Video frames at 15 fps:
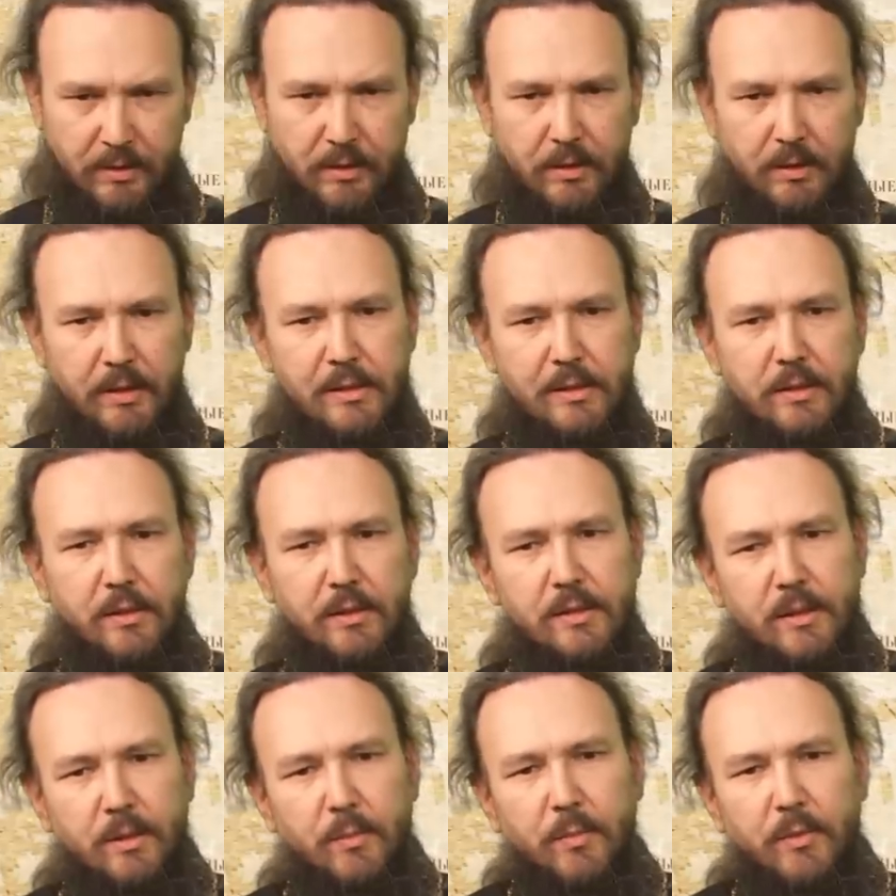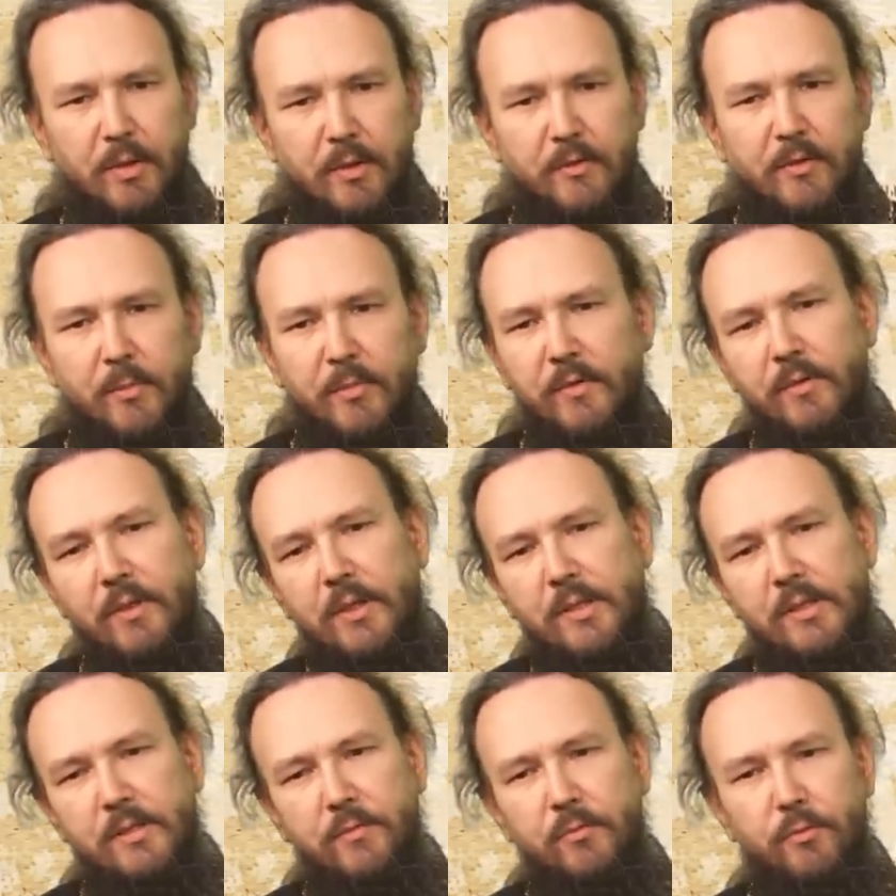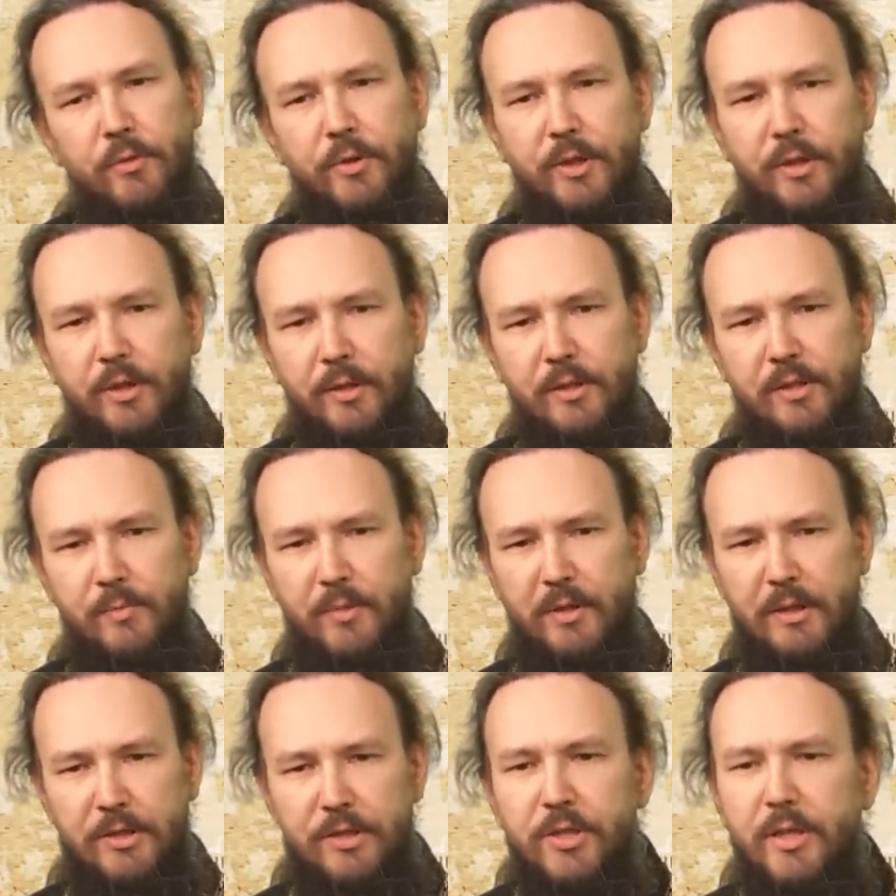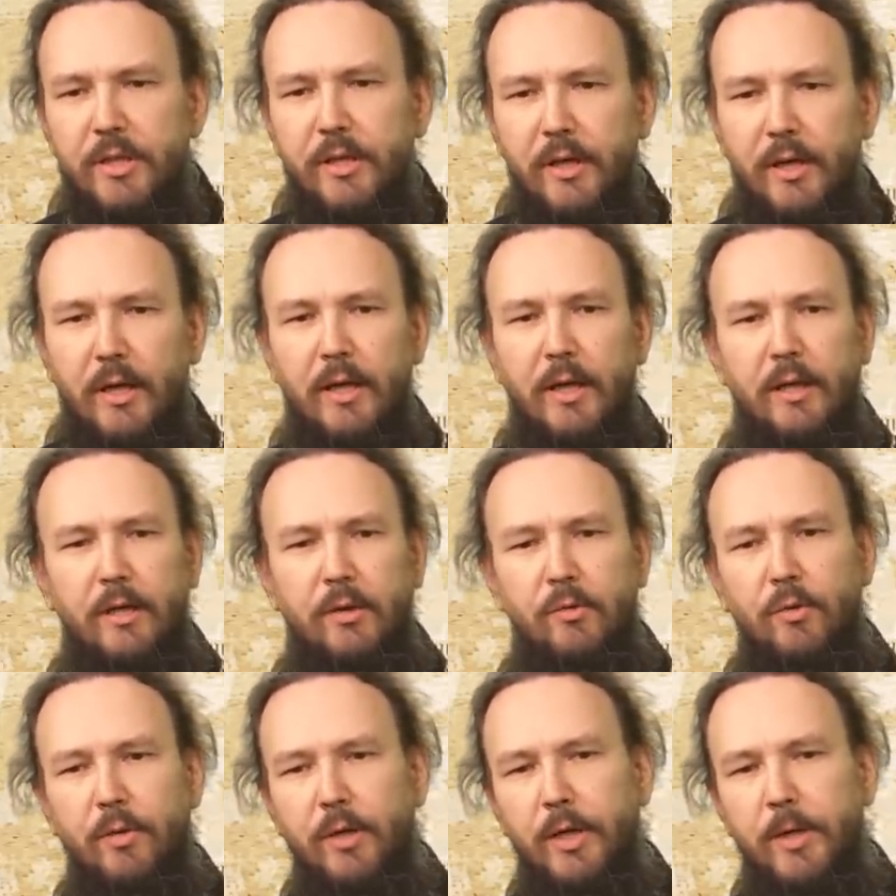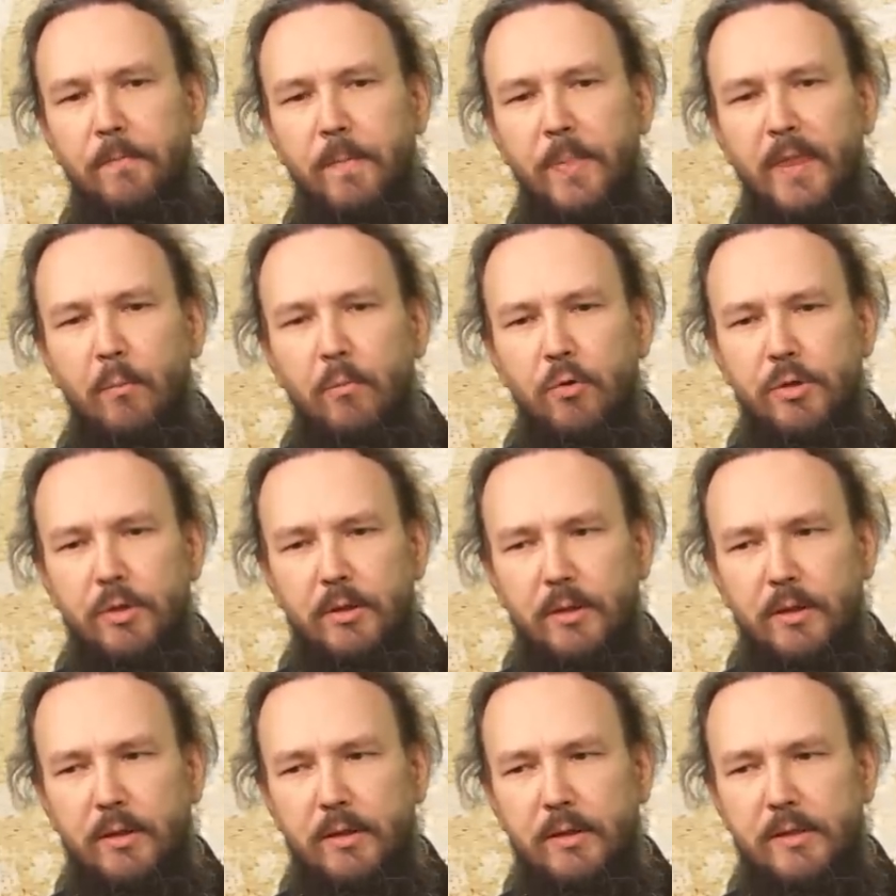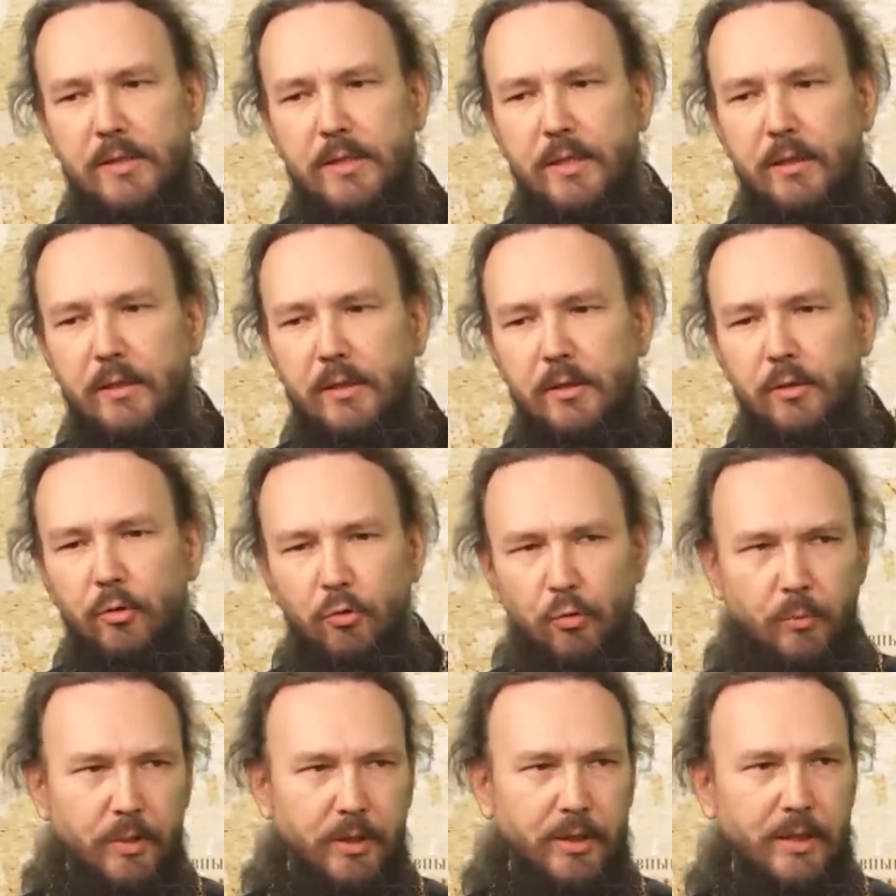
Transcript: Если самым главным является внутреннее расположение, которое может сделать добрый